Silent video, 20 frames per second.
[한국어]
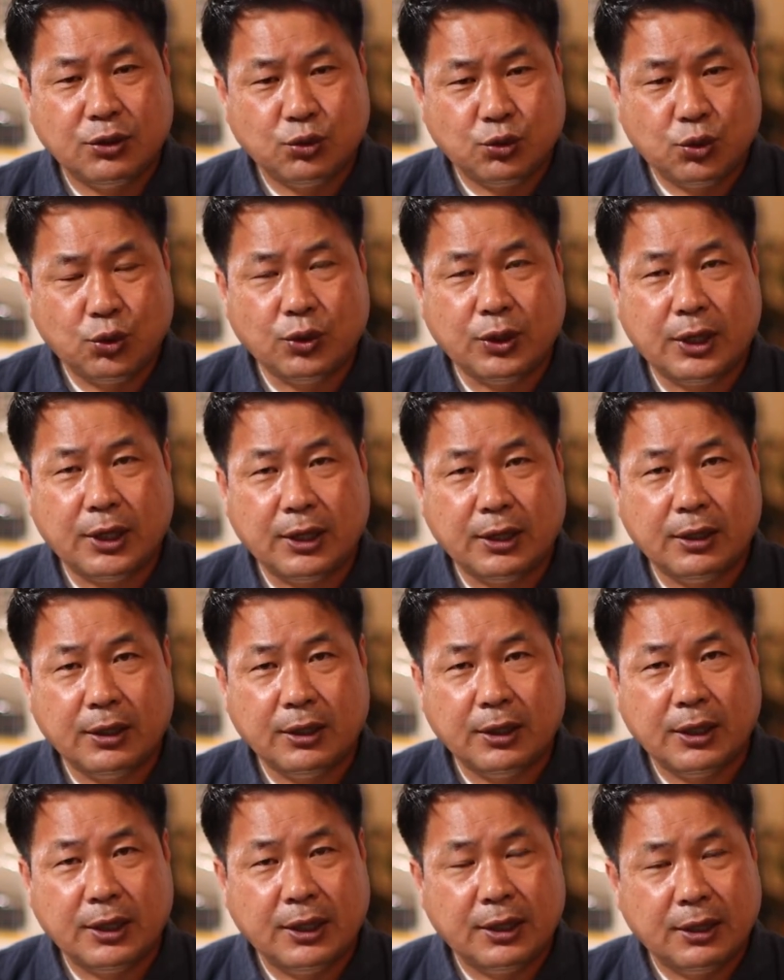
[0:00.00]
초가
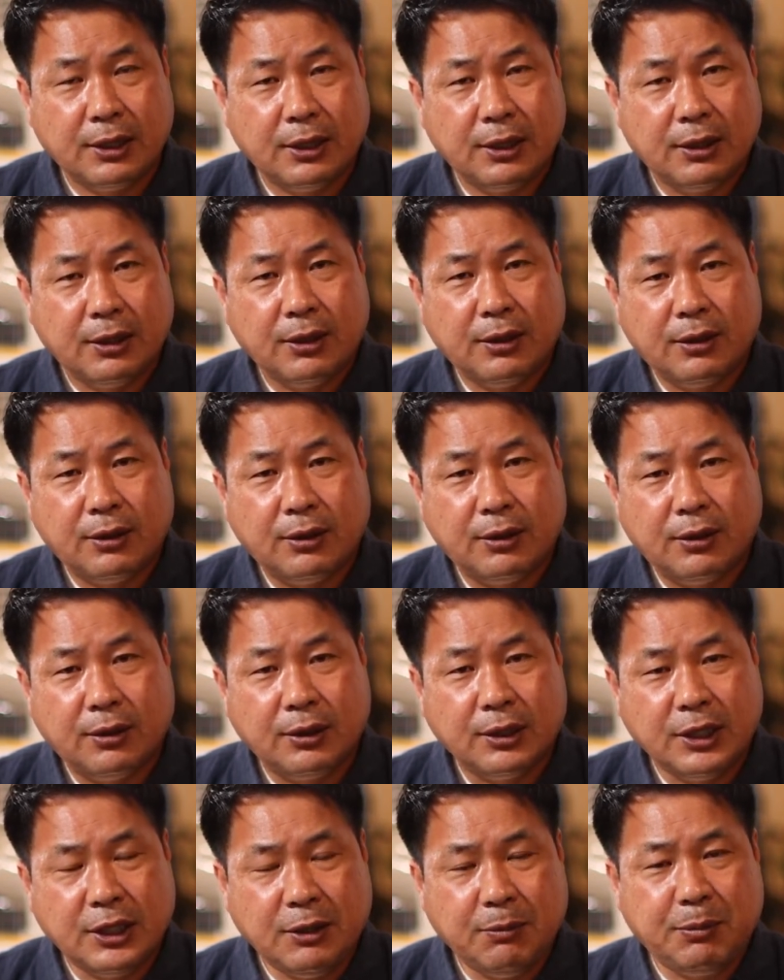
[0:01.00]

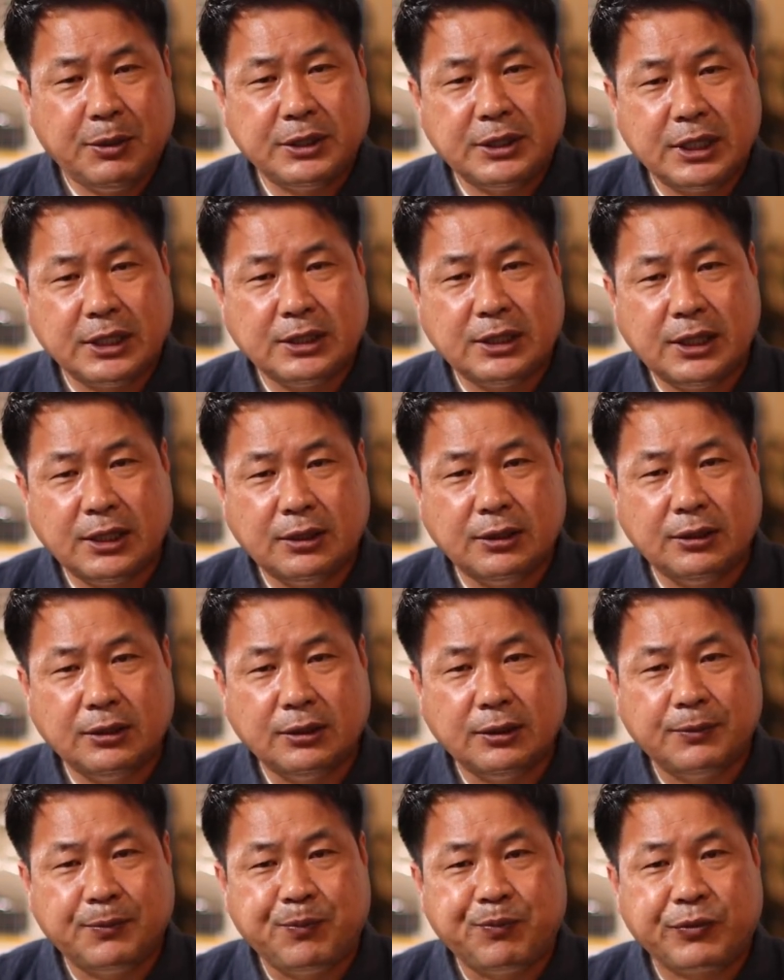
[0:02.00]
어, 이
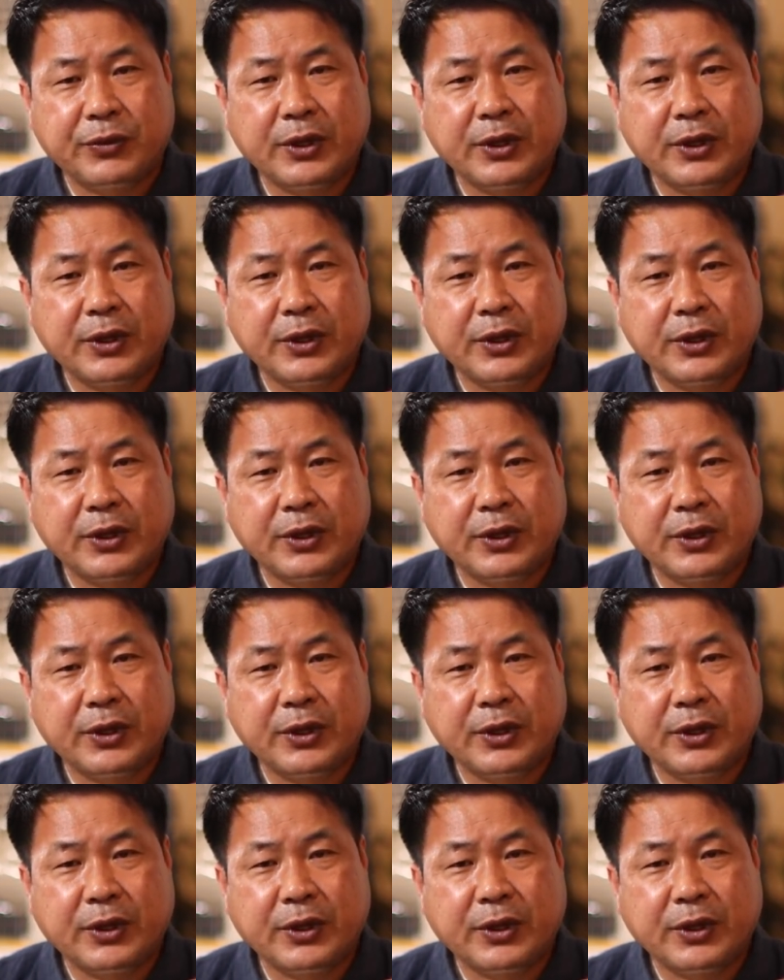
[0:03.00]
피사체를